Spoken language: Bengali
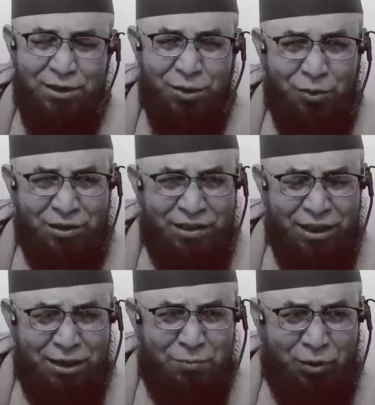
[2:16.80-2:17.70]
যে
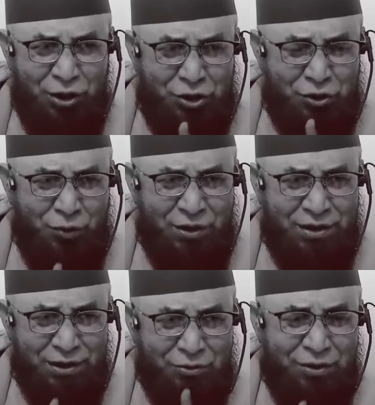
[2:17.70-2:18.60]
অতীত
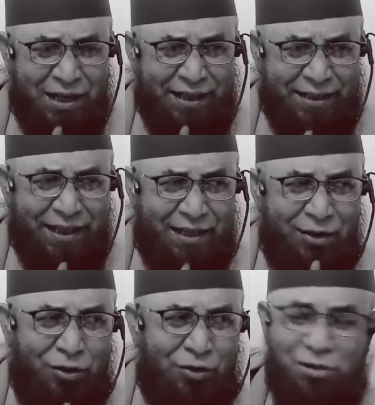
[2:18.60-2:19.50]
বৎসরটা তো কেটা গেল